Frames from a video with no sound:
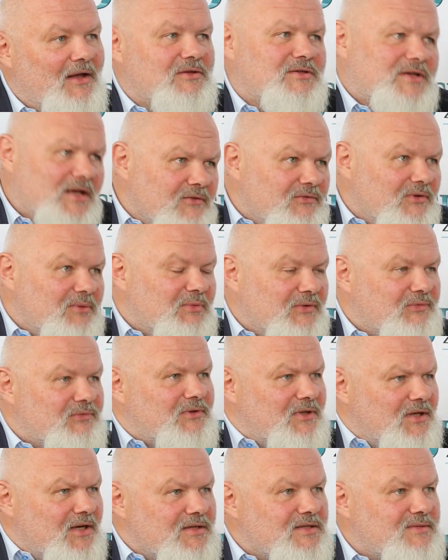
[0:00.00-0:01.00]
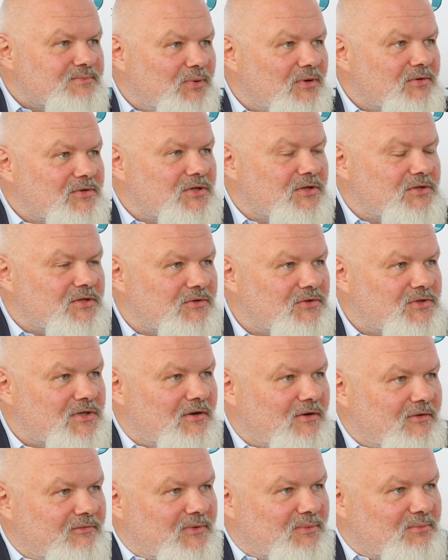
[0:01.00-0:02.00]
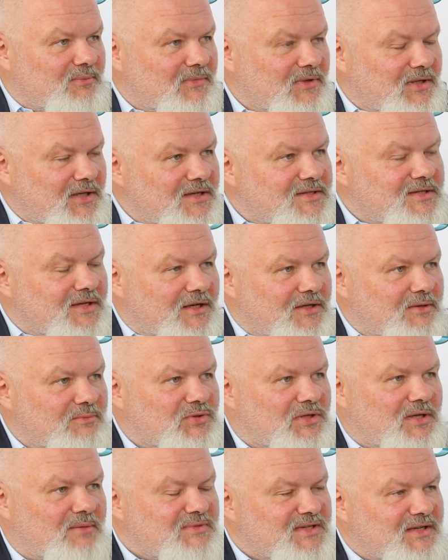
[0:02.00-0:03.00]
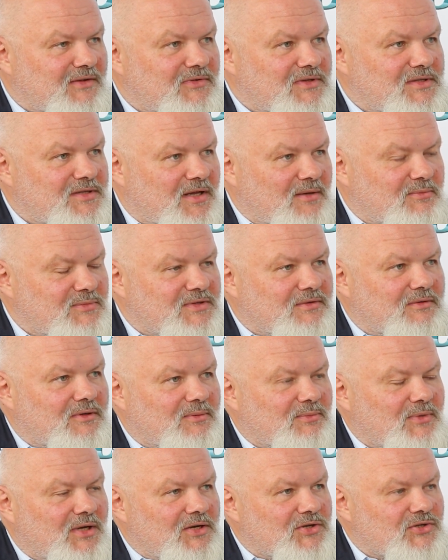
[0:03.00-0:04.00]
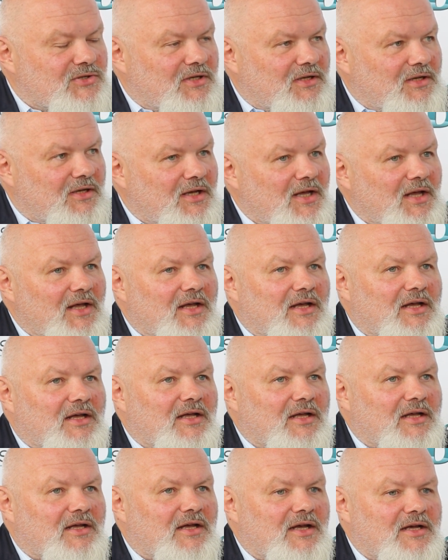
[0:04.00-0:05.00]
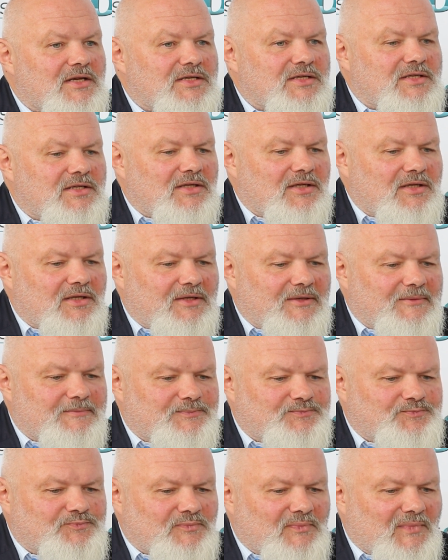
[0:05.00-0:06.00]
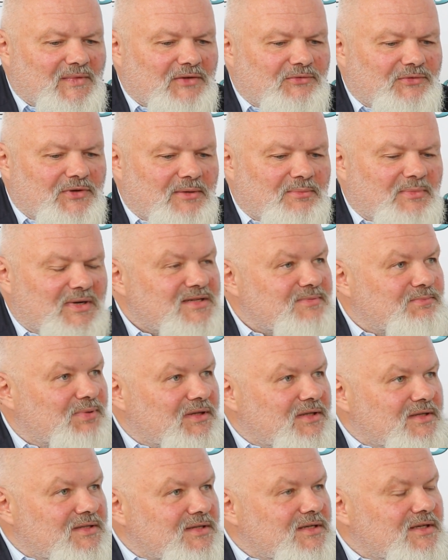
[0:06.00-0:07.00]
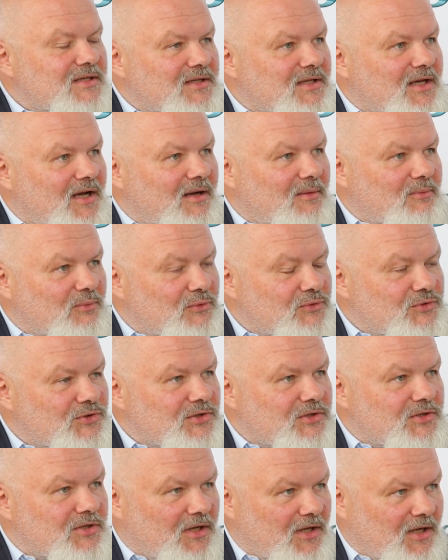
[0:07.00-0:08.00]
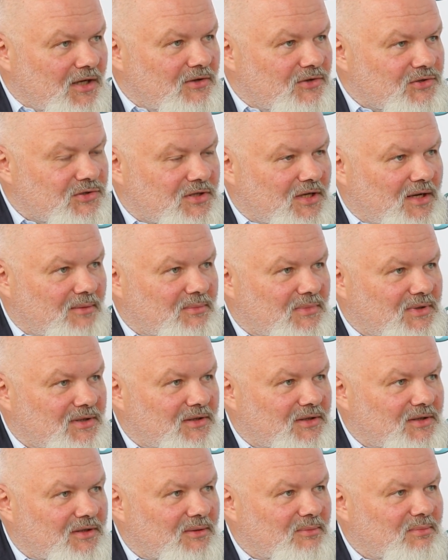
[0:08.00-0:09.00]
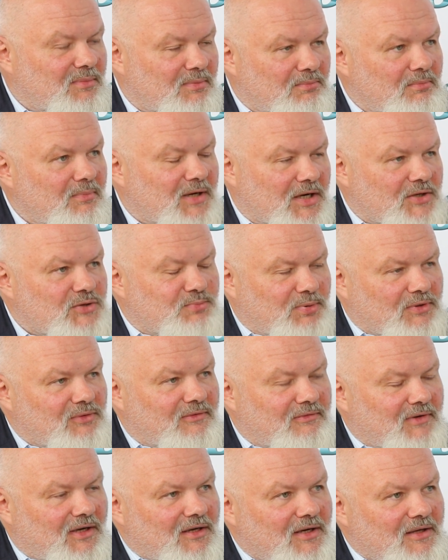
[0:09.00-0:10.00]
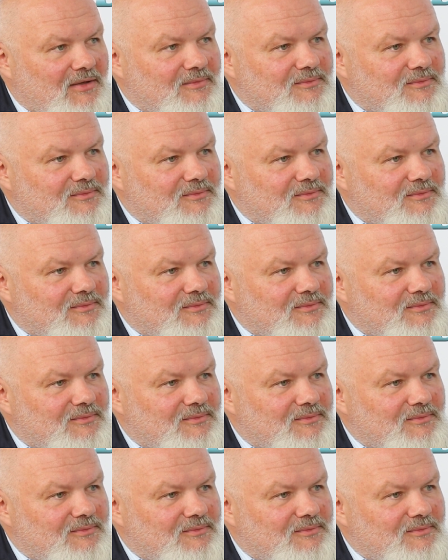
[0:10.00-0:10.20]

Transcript: Co jak wiemy w transporcie ciężarowym jest jakimś tam zjawiskiem, z którym każdy, e, każdy mm, firma spedycyjna musi się jakoś tam e, brać pod uwagę.